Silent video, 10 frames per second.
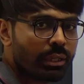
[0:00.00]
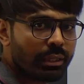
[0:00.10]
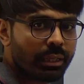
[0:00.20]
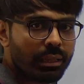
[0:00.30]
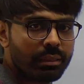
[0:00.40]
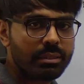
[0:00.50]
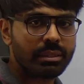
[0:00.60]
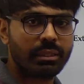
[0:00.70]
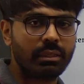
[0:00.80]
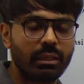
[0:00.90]
ने गलती से
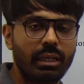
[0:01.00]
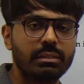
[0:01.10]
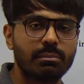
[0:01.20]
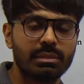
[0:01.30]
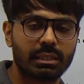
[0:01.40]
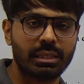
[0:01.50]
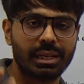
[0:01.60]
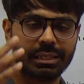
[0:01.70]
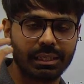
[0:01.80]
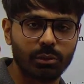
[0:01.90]
एक सब्जेक्ट दिखा
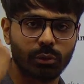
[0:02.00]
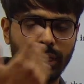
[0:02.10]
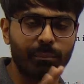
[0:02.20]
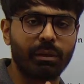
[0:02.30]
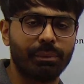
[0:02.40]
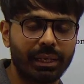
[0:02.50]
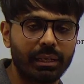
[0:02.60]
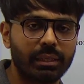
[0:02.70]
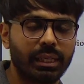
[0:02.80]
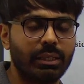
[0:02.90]
रहा था तो एक में अप्लाई कर
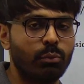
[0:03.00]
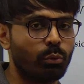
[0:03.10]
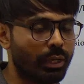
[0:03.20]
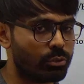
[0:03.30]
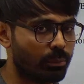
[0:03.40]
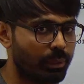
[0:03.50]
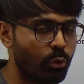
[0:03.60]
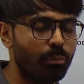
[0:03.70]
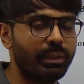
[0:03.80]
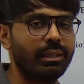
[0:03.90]
दिया था उनको एक्चुअल में दो
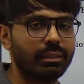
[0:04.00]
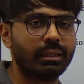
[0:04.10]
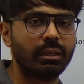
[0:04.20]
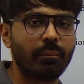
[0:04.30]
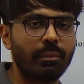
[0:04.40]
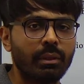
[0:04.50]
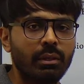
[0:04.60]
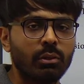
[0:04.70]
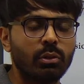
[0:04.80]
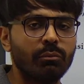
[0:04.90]
में करना था
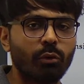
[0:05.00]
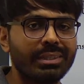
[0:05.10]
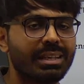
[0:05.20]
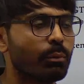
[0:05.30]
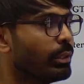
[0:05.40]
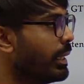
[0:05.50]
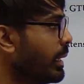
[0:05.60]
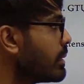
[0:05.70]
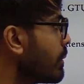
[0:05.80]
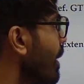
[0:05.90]
तो अब वो ऐसा बोल रहे हैं कि
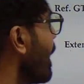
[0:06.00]
सर वहाँ